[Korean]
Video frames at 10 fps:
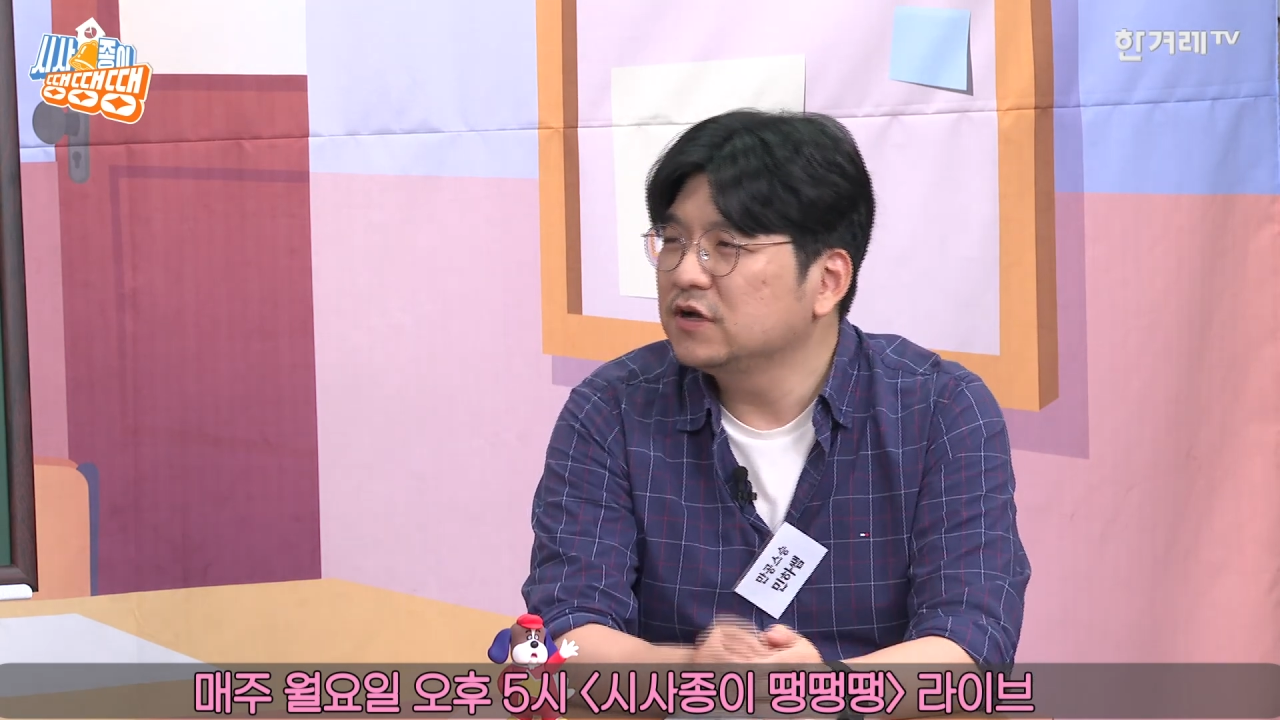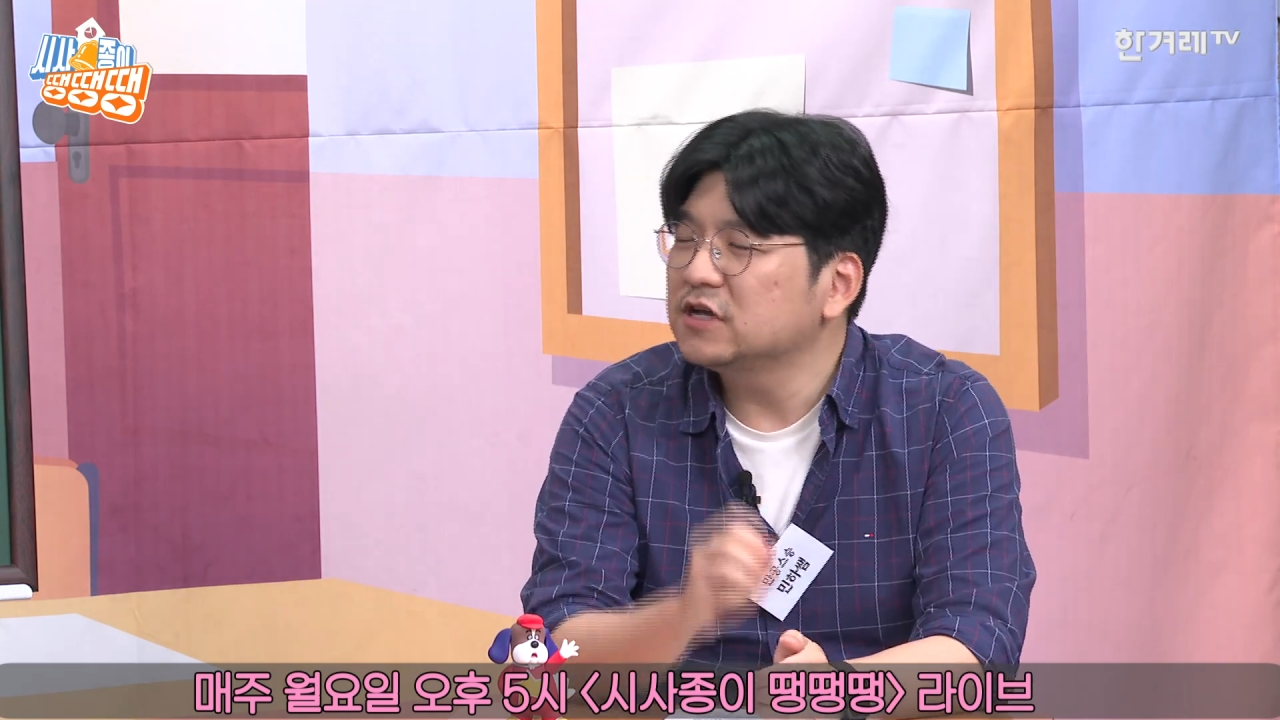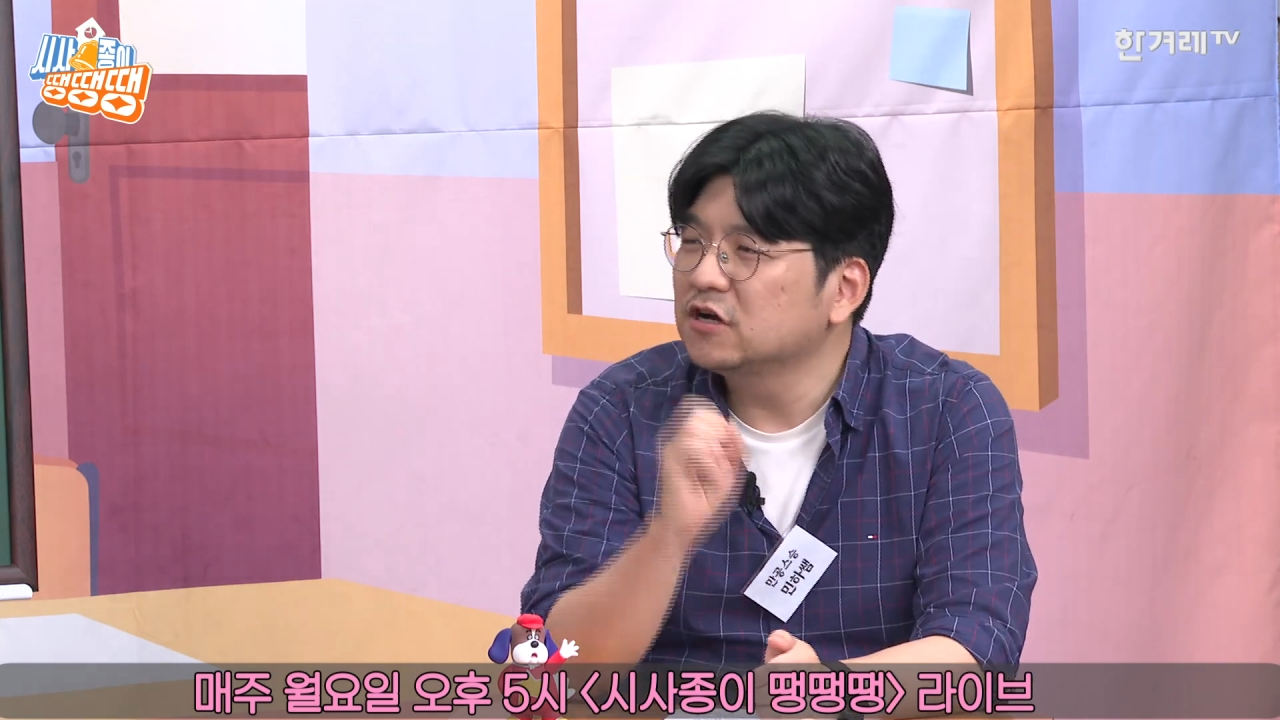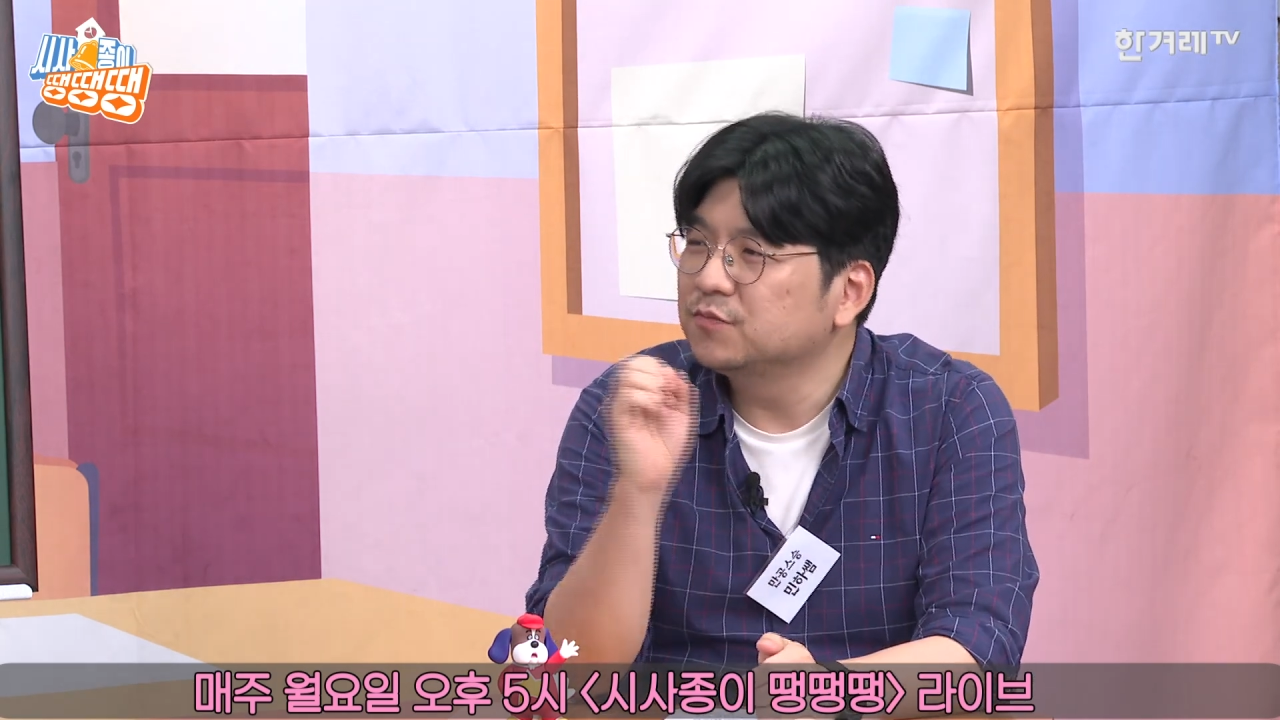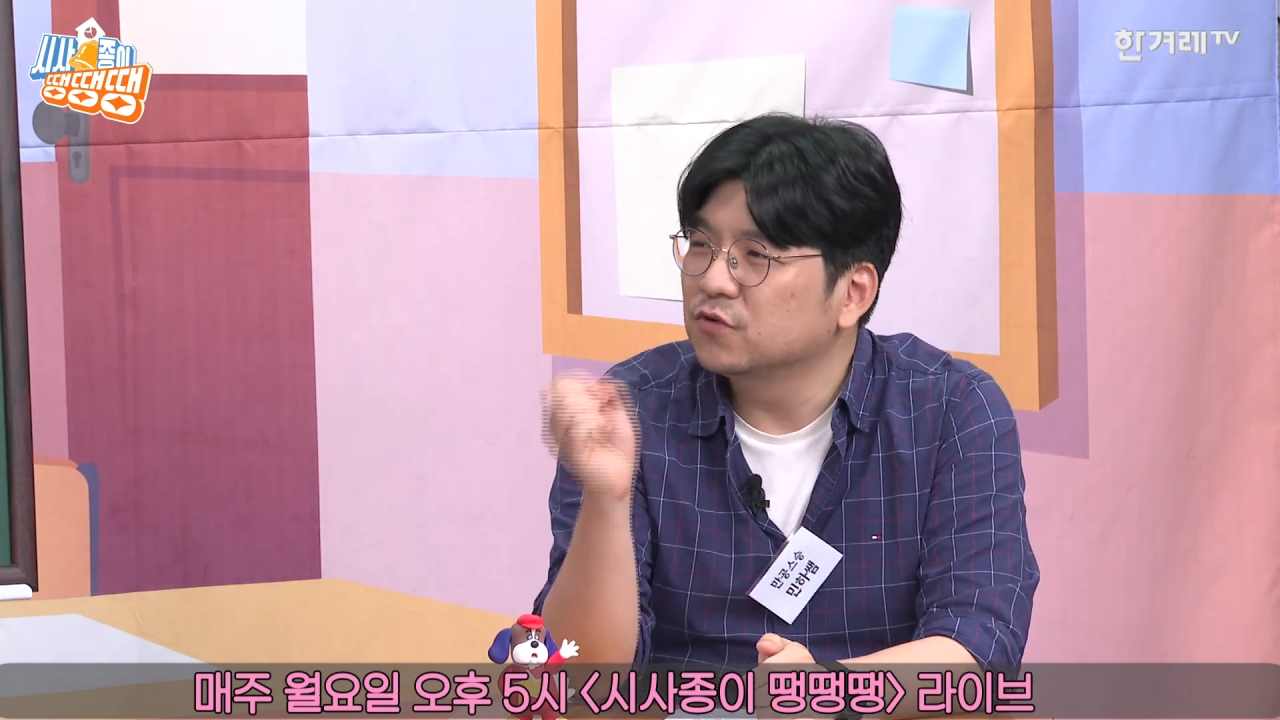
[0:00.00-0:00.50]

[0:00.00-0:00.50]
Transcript: 회장을